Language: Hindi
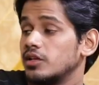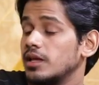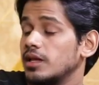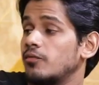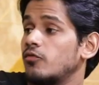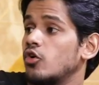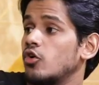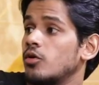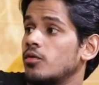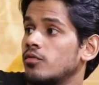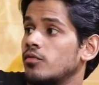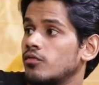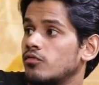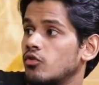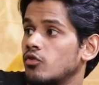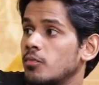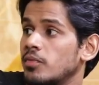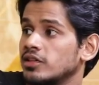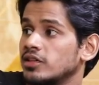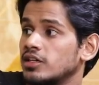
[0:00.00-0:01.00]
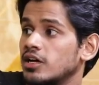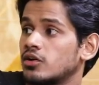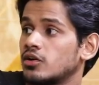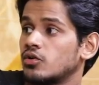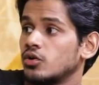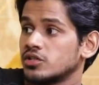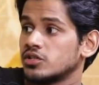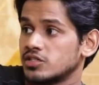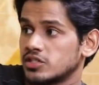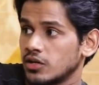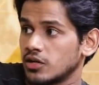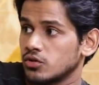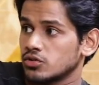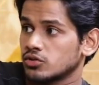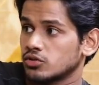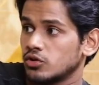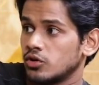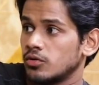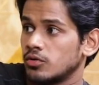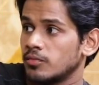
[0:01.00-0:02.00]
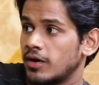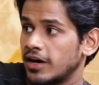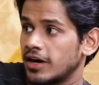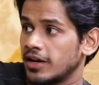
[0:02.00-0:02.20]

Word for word: मतलब वो वो बंदा खुद से उसको